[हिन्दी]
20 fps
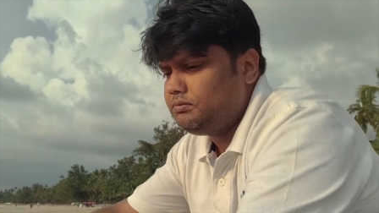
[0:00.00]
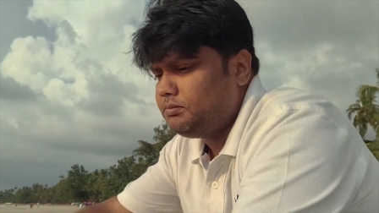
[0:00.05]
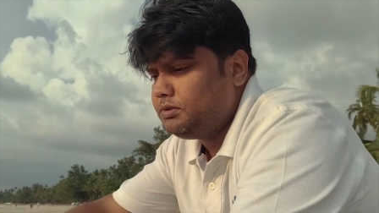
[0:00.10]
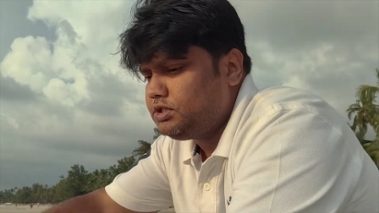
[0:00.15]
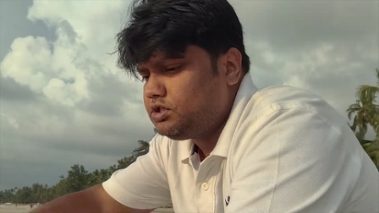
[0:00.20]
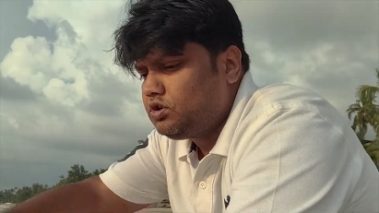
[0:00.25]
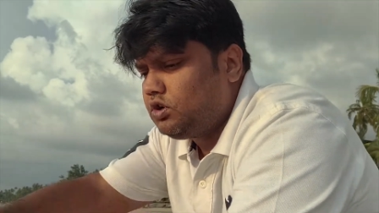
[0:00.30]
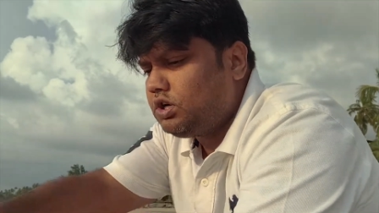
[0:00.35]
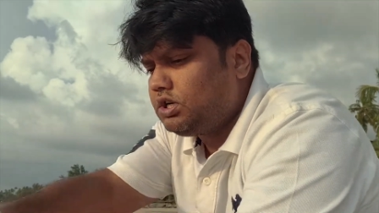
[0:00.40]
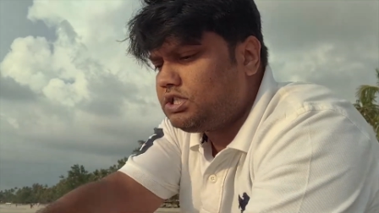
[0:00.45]

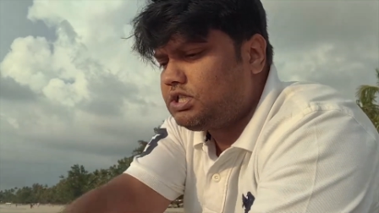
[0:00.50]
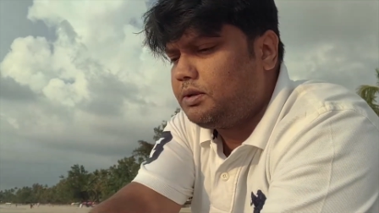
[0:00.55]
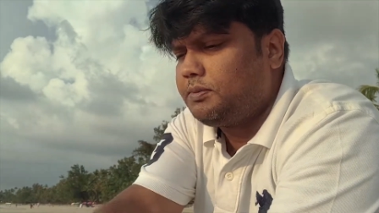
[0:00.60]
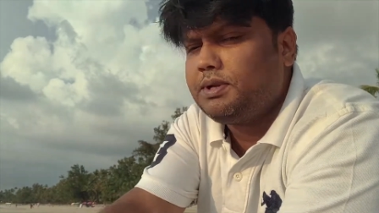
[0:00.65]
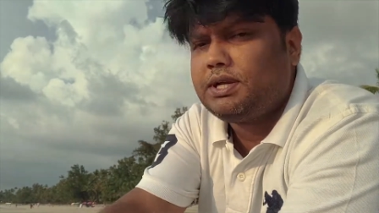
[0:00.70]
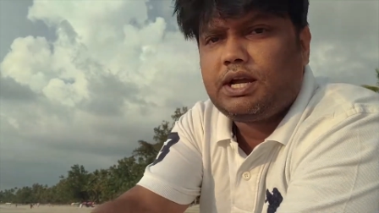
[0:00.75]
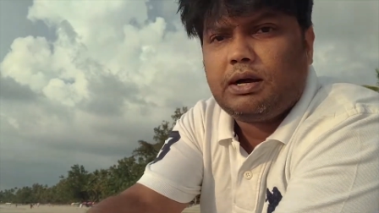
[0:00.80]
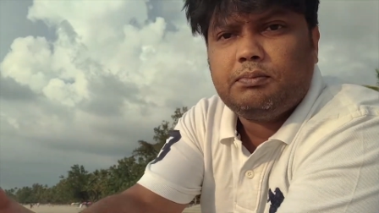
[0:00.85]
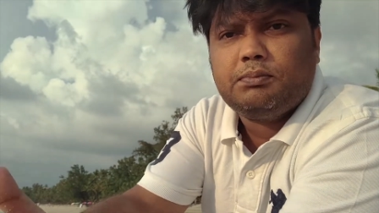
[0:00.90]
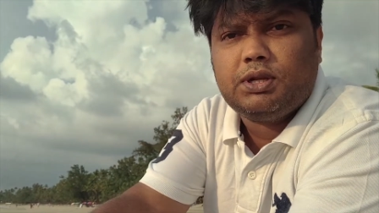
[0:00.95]
बीस डॉलर से
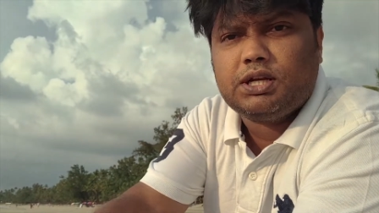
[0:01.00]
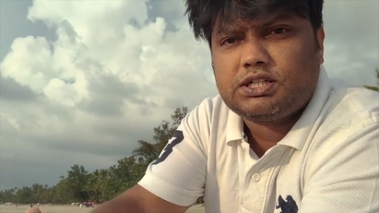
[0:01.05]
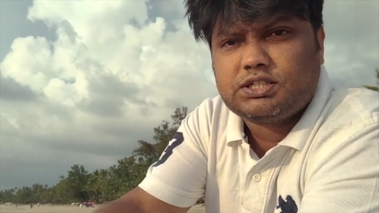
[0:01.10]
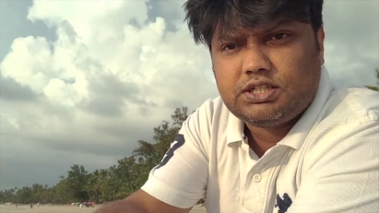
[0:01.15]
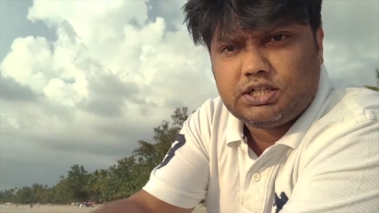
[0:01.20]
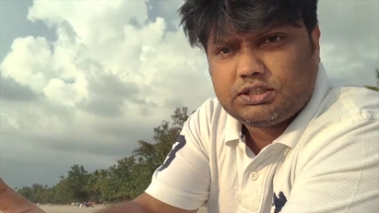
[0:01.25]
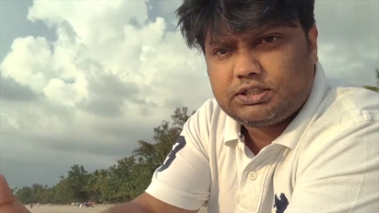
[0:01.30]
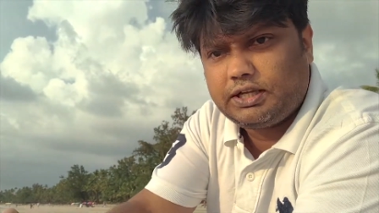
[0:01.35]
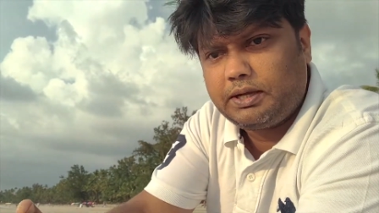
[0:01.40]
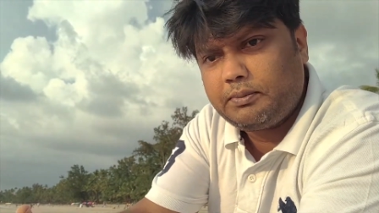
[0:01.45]
भी कम लग
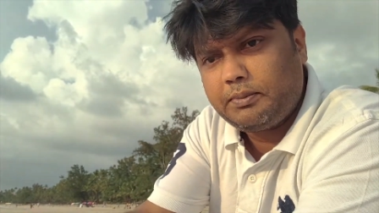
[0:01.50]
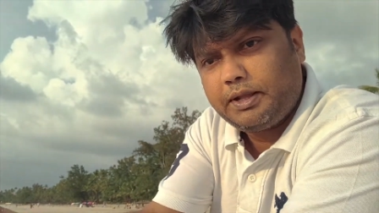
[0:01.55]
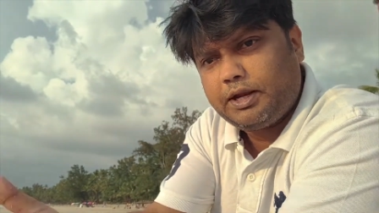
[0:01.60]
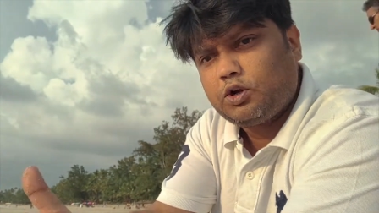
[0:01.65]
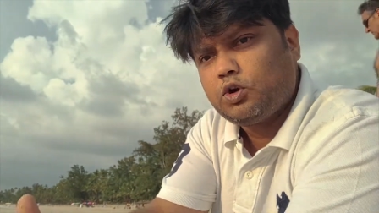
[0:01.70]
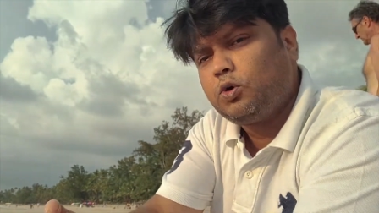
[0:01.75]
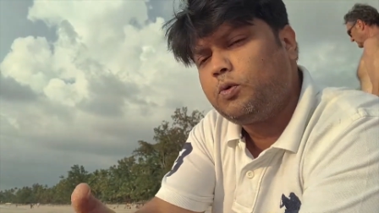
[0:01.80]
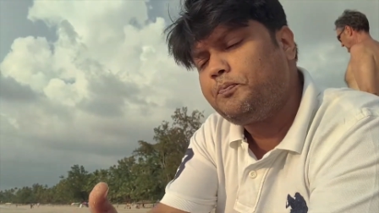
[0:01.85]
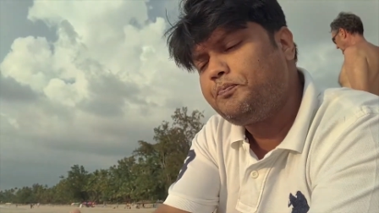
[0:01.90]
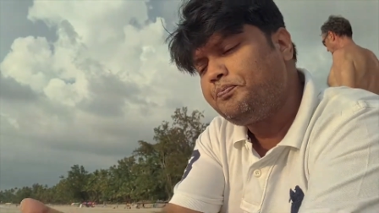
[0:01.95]
सकता है
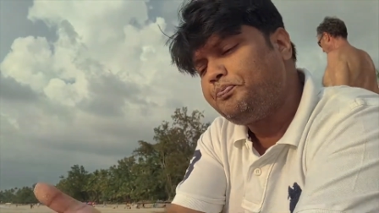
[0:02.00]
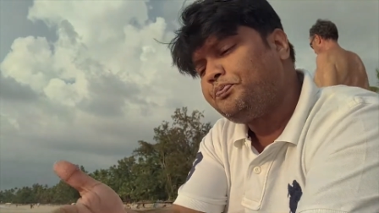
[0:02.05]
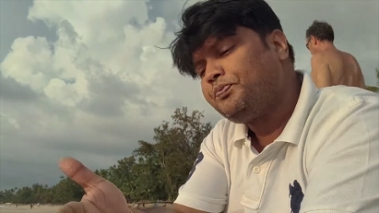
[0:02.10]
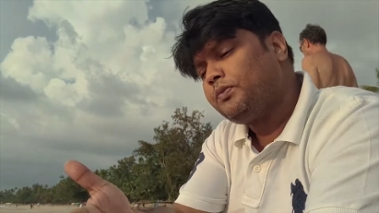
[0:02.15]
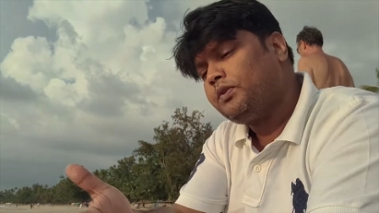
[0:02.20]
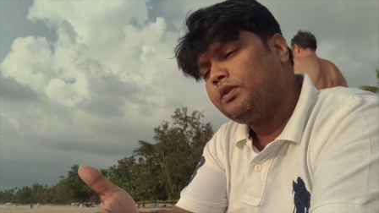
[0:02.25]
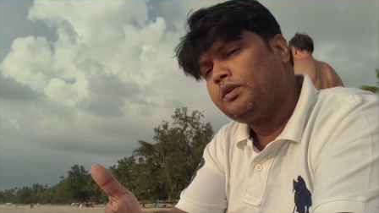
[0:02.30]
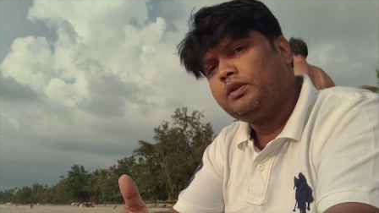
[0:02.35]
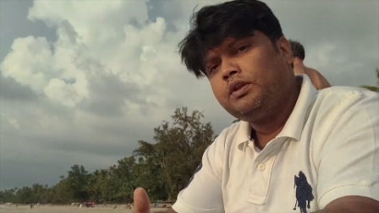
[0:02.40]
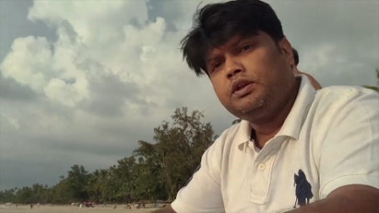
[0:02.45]
मेरे को
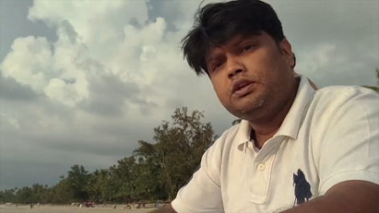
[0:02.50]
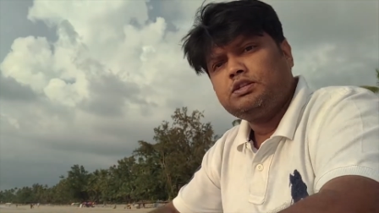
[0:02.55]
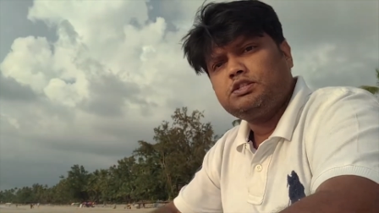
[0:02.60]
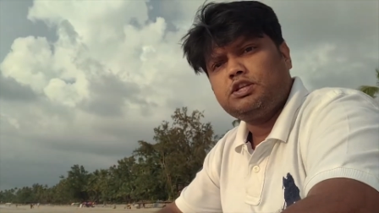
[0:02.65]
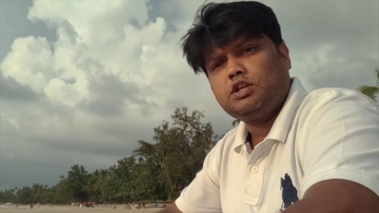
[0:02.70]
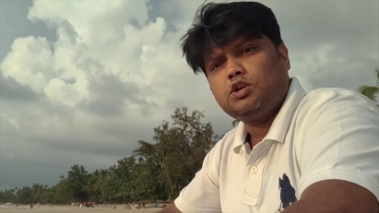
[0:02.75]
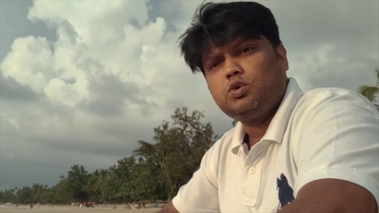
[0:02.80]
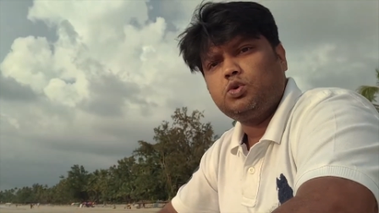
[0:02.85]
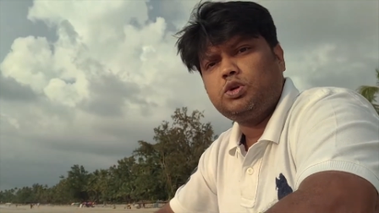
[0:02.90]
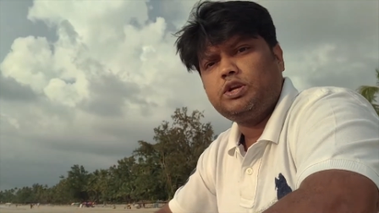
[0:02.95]

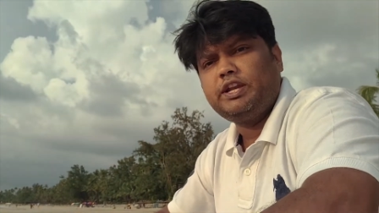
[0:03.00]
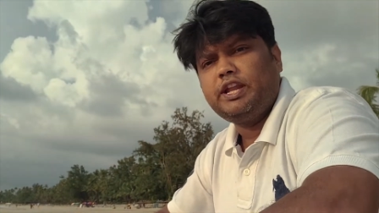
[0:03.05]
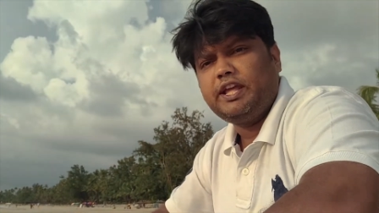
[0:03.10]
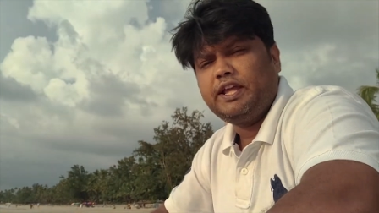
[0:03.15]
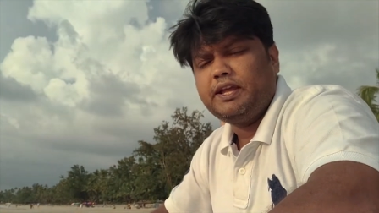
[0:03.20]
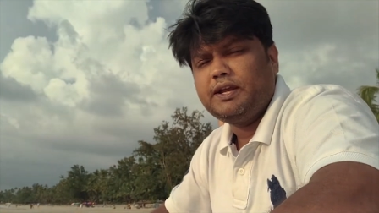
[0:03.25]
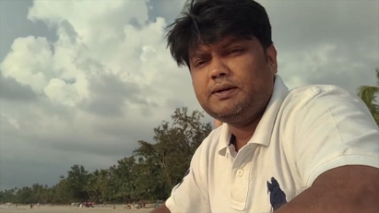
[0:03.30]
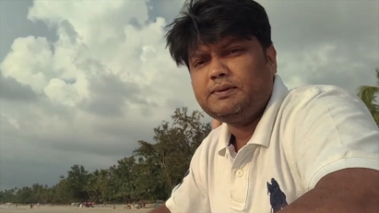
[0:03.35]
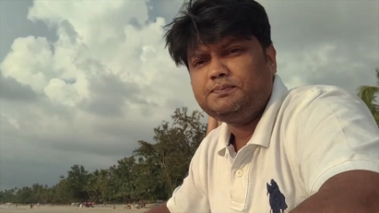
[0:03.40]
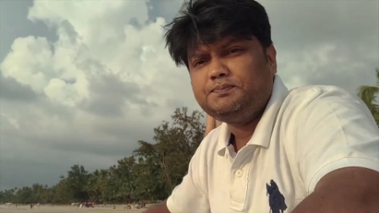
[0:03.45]
ज़रूरी
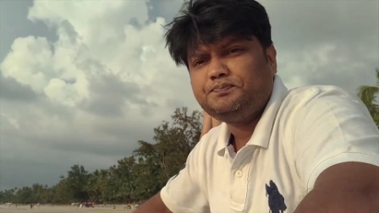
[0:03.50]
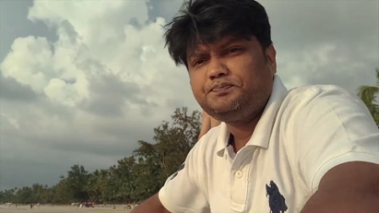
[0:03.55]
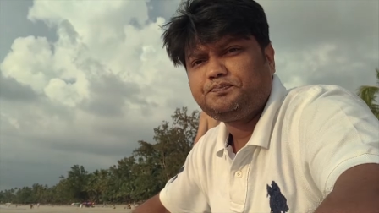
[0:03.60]
नहीं है